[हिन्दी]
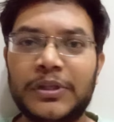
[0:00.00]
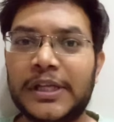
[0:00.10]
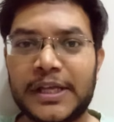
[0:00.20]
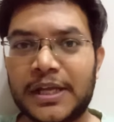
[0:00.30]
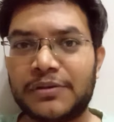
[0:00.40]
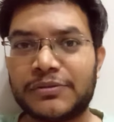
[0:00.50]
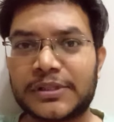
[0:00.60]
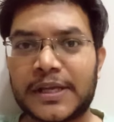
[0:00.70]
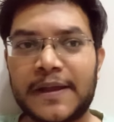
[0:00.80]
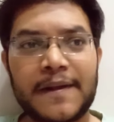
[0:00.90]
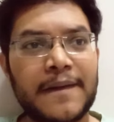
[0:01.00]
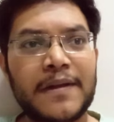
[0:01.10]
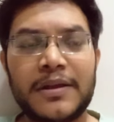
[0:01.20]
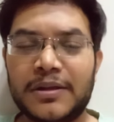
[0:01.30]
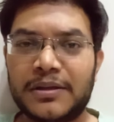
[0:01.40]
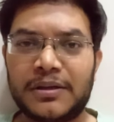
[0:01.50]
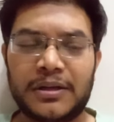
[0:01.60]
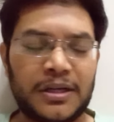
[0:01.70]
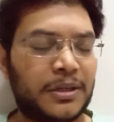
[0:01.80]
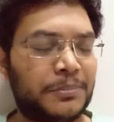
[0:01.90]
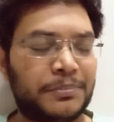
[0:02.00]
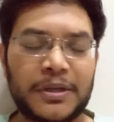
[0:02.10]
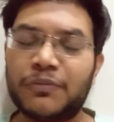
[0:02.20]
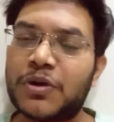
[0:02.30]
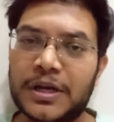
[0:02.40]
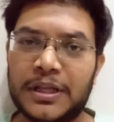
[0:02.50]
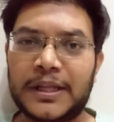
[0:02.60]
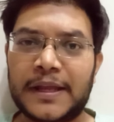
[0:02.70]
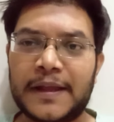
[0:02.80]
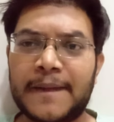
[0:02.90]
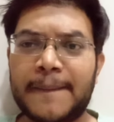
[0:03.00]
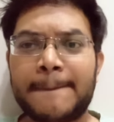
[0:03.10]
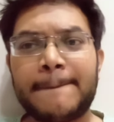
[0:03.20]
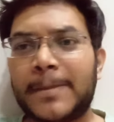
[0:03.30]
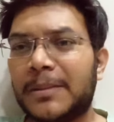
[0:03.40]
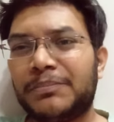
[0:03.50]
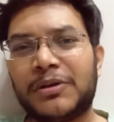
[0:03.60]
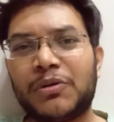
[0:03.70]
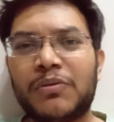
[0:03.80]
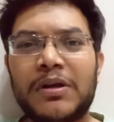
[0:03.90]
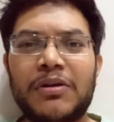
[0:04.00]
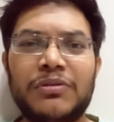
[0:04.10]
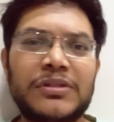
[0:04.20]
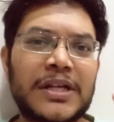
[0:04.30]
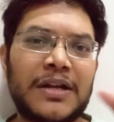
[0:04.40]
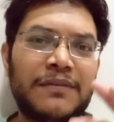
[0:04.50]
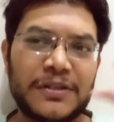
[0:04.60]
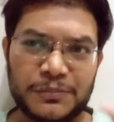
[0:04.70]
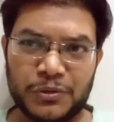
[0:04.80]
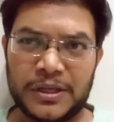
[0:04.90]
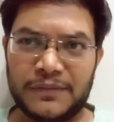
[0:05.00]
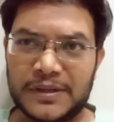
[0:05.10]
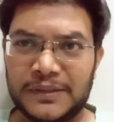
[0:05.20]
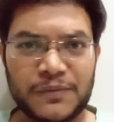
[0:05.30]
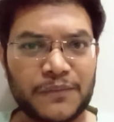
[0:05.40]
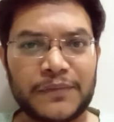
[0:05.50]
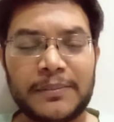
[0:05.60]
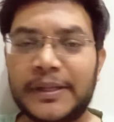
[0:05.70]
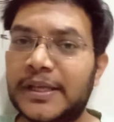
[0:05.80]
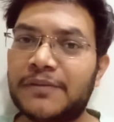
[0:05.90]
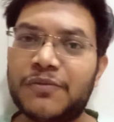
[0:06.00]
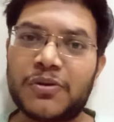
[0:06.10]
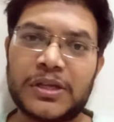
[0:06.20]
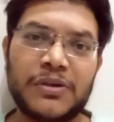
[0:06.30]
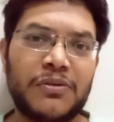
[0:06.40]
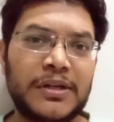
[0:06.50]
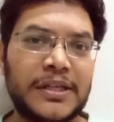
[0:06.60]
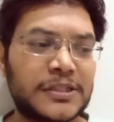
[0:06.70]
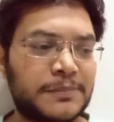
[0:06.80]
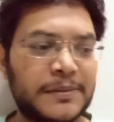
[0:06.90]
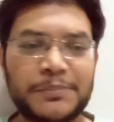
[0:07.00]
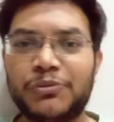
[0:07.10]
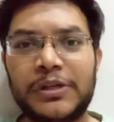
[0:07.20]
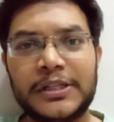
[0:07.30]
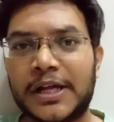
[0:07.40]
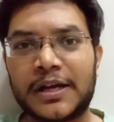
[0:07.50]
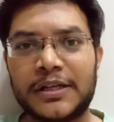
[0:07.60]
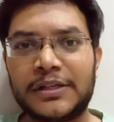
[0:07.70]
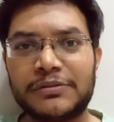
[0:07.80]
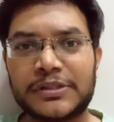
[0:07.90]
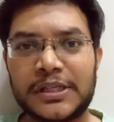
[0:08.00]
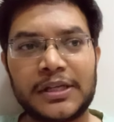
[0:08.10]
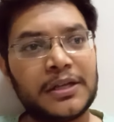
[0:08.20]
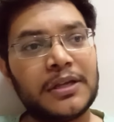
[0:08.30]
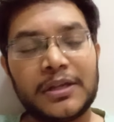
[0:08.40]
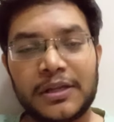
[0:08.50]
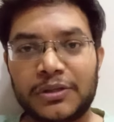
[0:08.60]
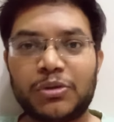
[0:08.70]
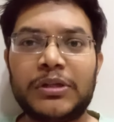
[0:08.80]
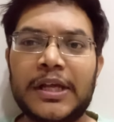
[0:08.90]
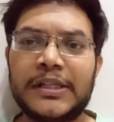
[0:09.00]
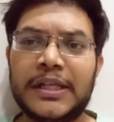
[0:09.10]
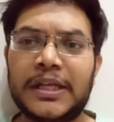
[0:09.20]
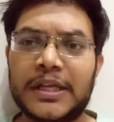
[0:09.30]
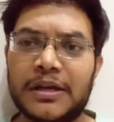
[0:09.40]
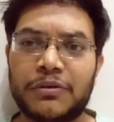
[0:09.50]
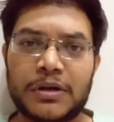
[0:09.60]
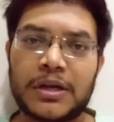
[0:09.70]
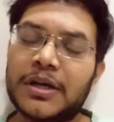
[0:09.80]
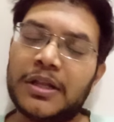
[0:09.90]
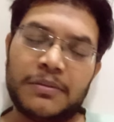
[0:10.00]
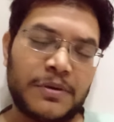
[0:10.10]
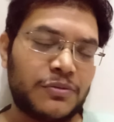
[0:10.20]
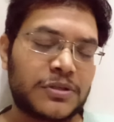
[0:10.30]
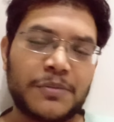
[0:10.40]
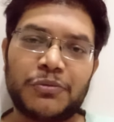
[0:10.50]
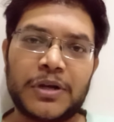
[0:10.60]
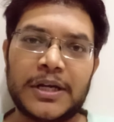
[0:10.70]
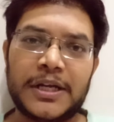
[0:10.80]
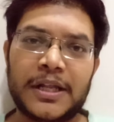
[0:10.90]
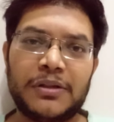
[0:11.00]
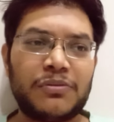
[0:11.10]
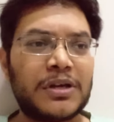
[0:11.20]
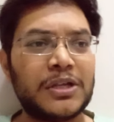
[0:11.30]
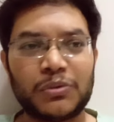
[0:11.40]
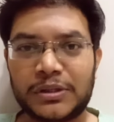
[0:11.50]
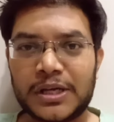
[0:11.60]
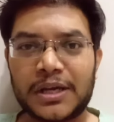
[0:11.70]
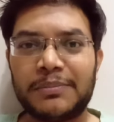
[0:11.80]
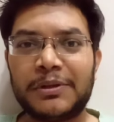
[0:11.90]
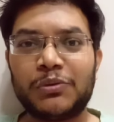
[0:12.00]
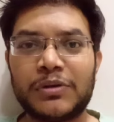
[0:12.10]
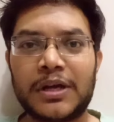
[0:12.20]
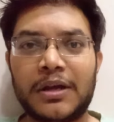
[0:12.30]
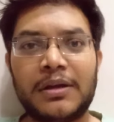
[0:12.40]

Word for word: दिखे हैं उसके आ, पर वो कल के पर ओवरऑल उसका एडवांस बुकिंग वाली वो फिल्म नहीं है वॉकिंग ऑडियंस पे पूरी ताकत है उसकी तो देखते हैं क्या होगा कल मैं उसका पूरा डिटेल दूंगा योद्धा का भी दूंगा